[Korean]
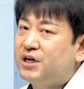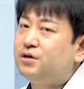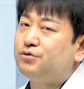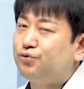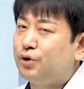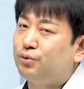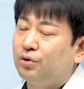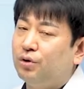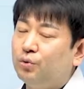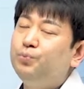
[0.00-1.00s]
자기준 수당도
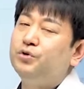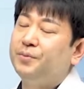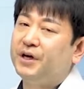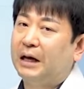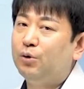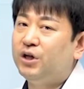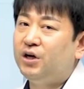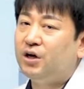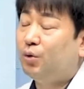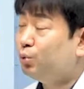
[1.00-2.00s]
더 높은 금액이 나오게 되니까